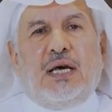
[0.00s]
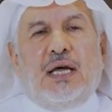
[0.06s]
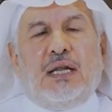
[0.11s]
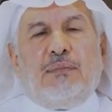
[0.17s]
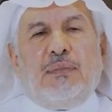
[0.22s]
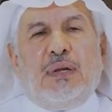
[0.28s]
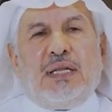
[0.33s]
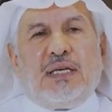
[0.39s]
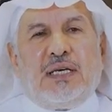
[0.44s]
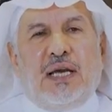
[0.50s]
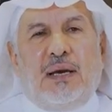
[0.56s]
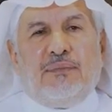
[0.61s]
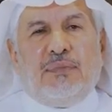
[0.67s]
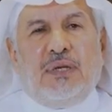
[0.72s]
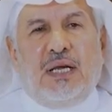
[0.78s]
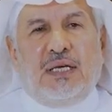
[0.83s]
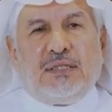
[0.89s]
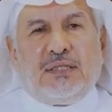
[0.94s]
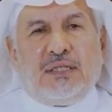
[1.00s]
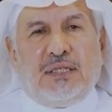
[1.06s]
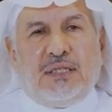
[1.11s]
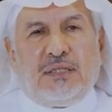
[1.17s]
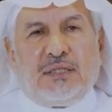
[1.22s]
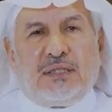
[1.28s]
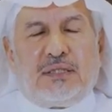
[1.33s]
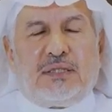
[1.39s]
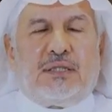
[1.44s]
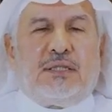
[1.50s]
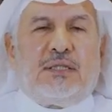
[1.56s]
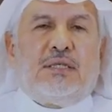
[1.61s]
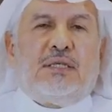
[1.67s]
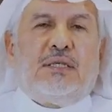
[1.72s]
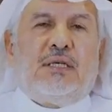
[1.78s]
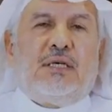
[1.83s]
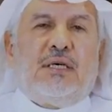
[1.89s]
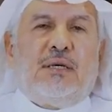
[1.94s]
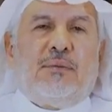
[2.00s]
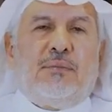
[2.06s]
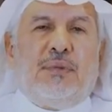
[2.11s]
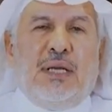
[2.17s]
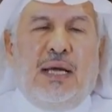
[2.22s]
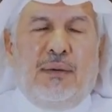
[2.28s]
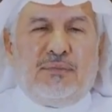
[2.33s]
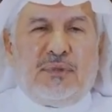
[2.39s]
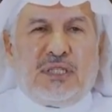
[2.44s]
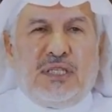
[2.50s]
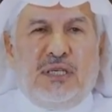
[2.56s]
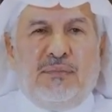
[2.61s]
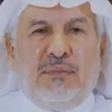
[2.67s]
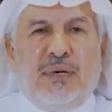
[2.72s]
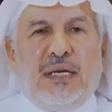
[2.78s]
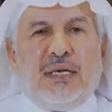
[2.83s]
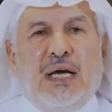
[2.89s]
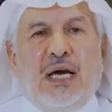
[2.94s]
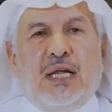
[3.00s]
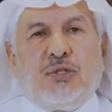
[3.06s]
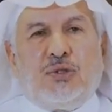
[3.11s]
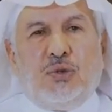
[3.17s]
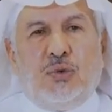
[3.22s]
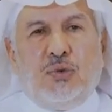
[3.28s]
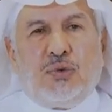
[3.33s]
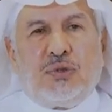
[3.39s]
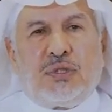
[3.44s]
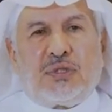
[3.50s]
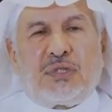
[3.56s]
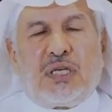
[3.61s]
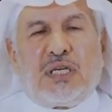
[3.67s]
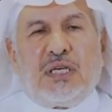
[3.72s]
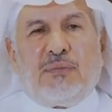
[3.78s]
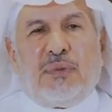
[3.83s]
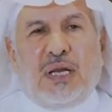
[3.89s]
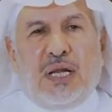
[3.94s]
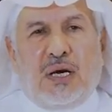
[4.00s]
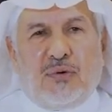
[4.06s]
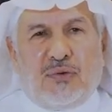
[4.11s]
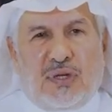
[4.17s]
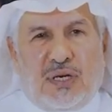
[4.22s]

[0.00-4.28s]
الملك عبد العزيز بن عبد الرحمن آل سعود طيب الله